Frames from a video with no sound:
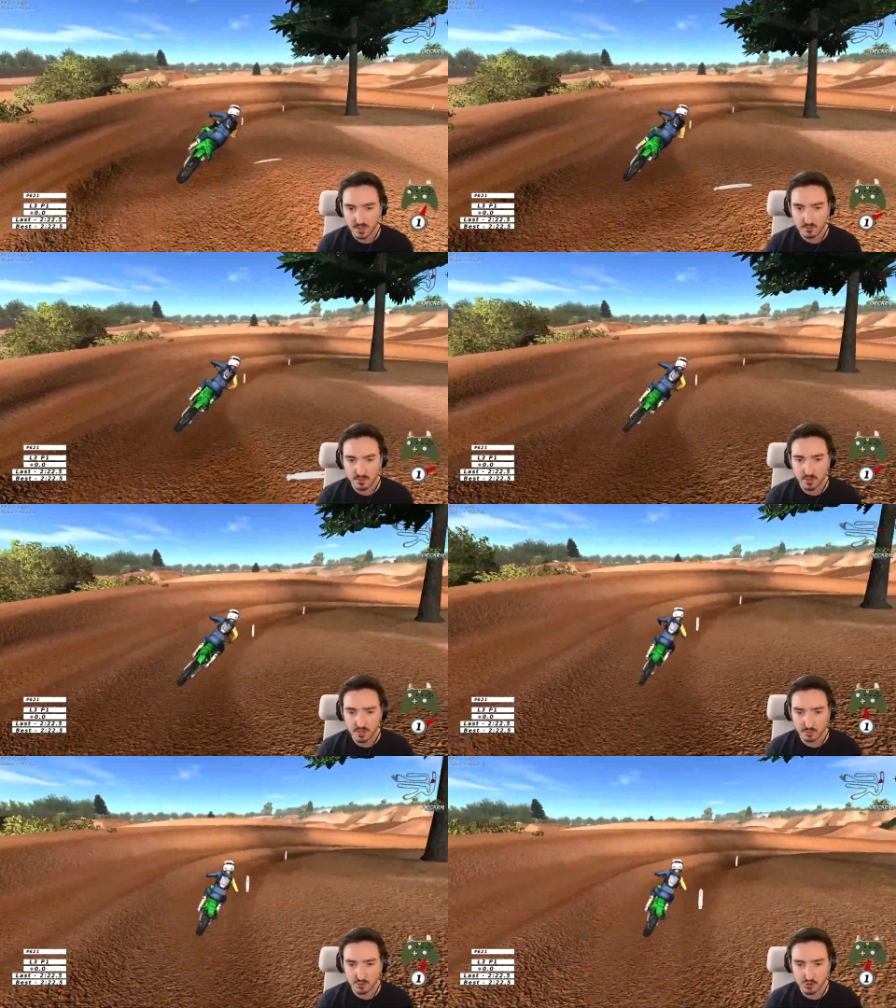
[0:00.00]
Mais voilà,
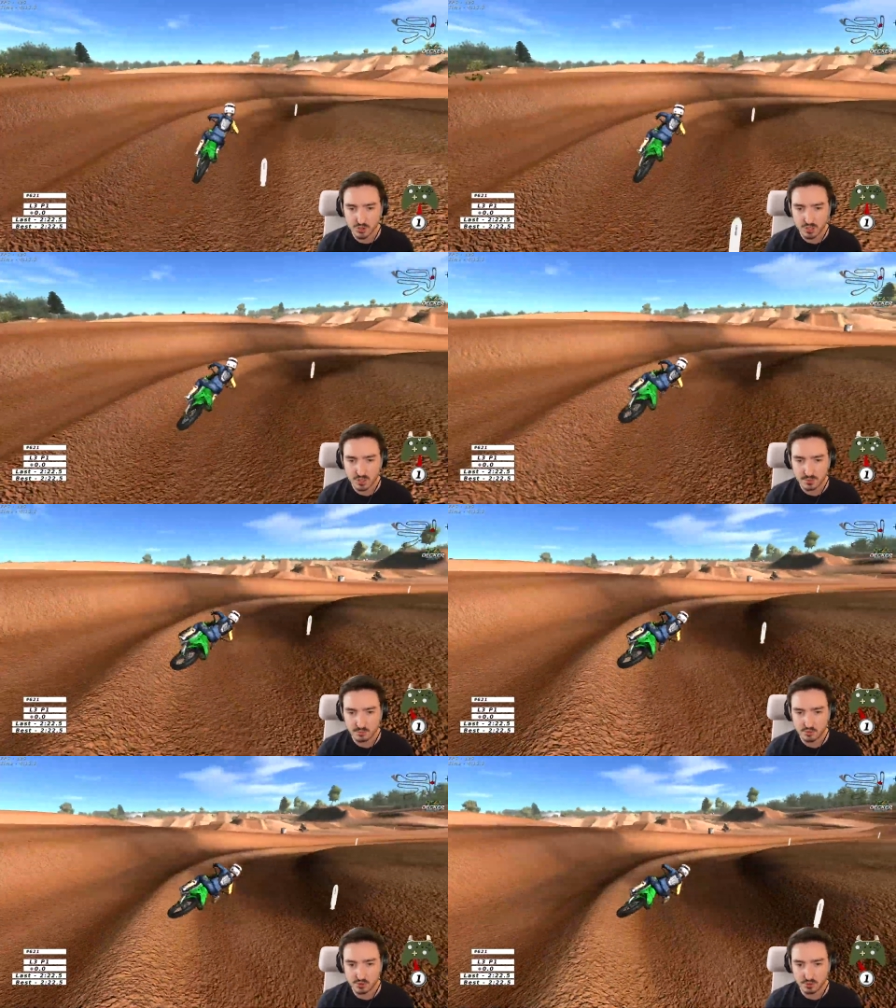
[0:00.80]
j'ai un petit style et je
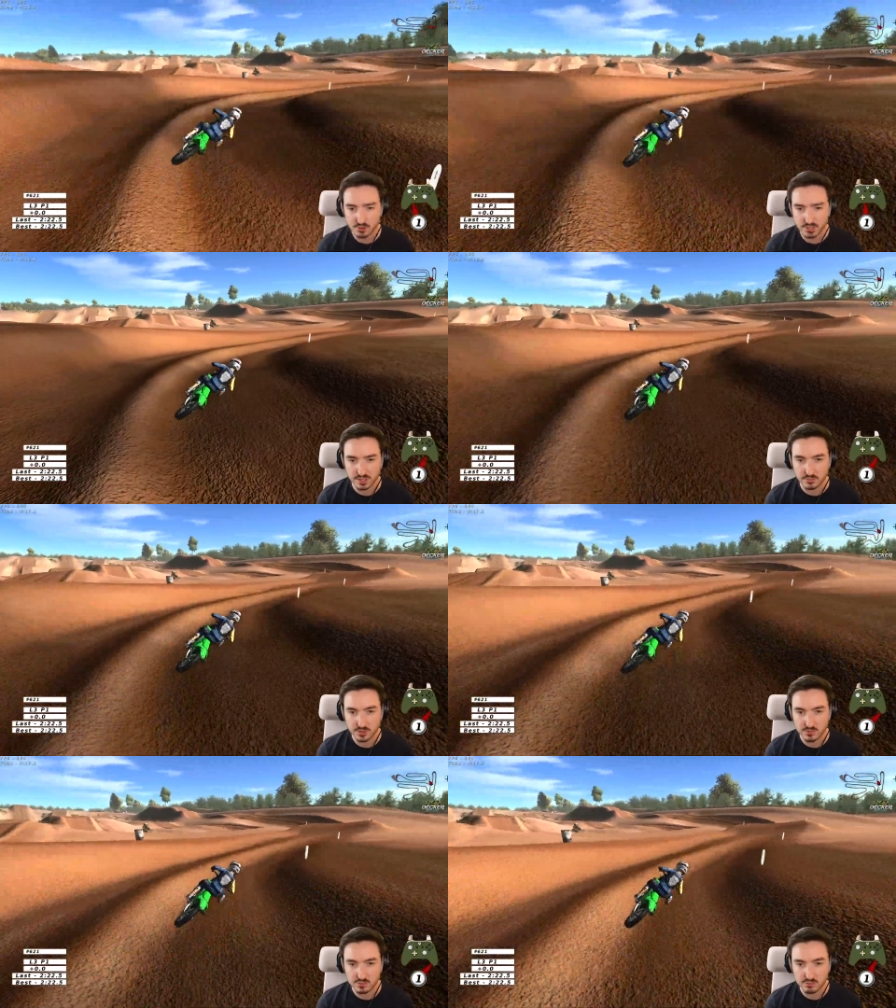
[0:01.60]
m'amuse, euh, j'ai un niveau
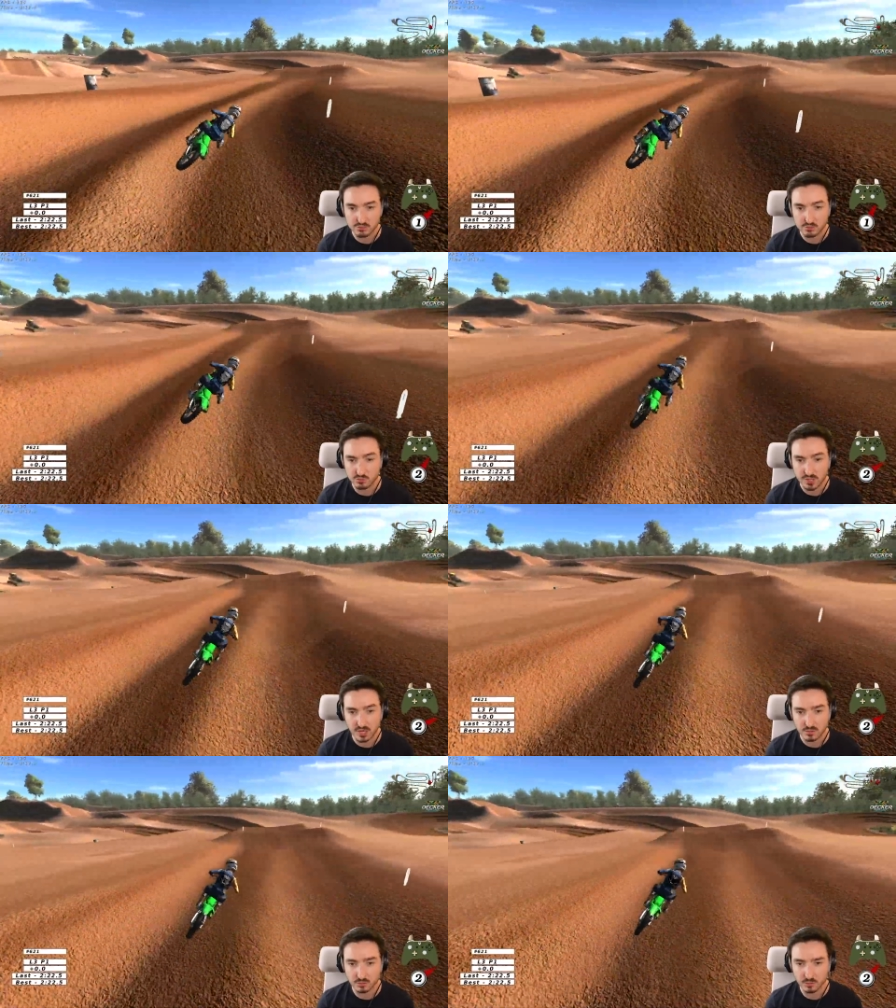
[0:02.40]
qui me suffit
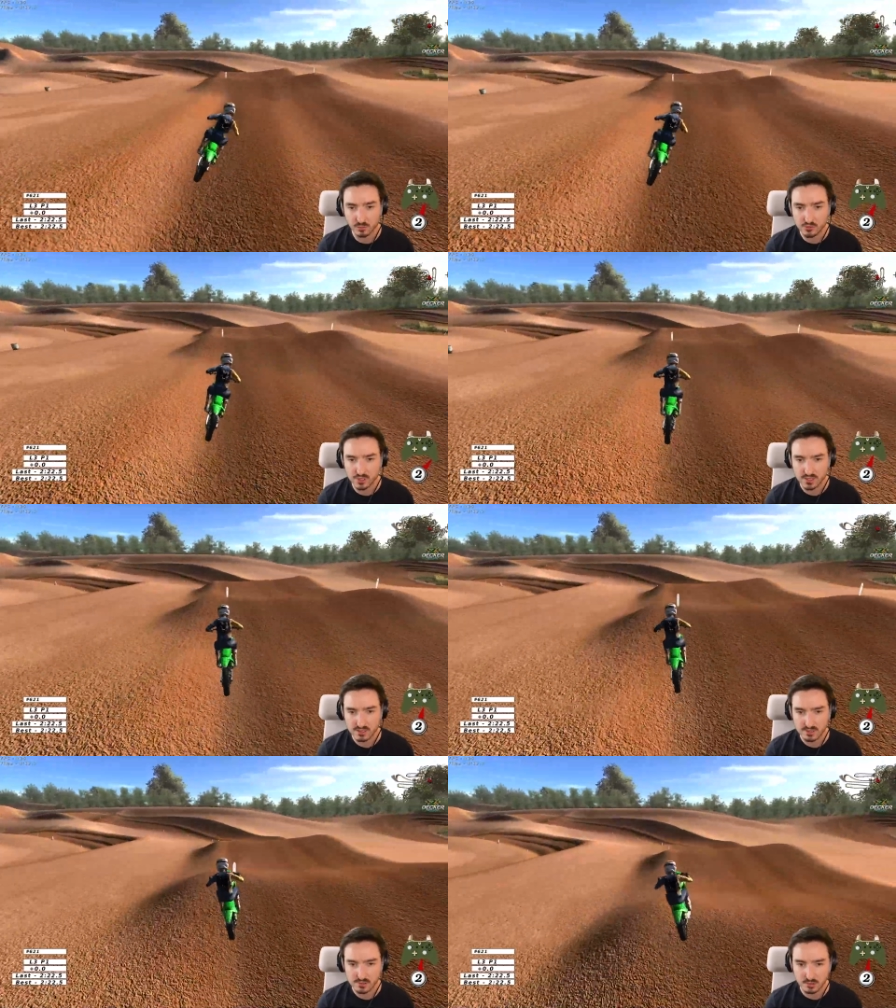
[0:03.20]
largement pour m'amuser et ça
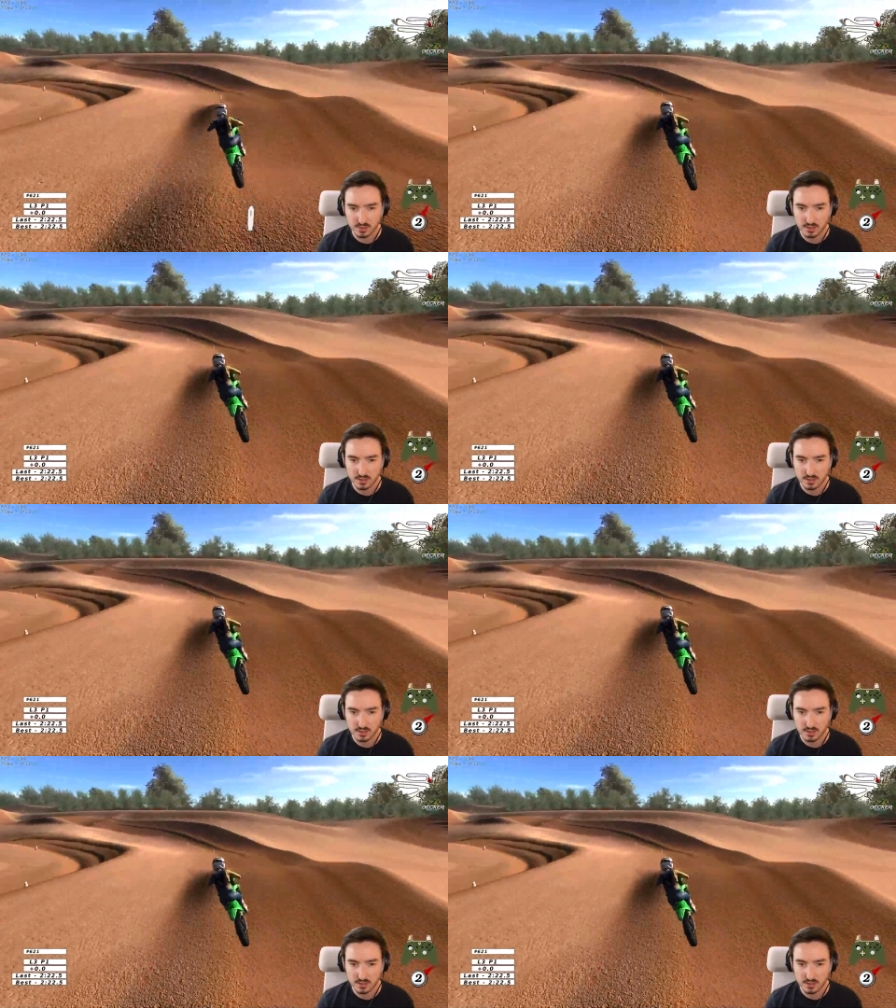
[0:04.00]
c'est cool.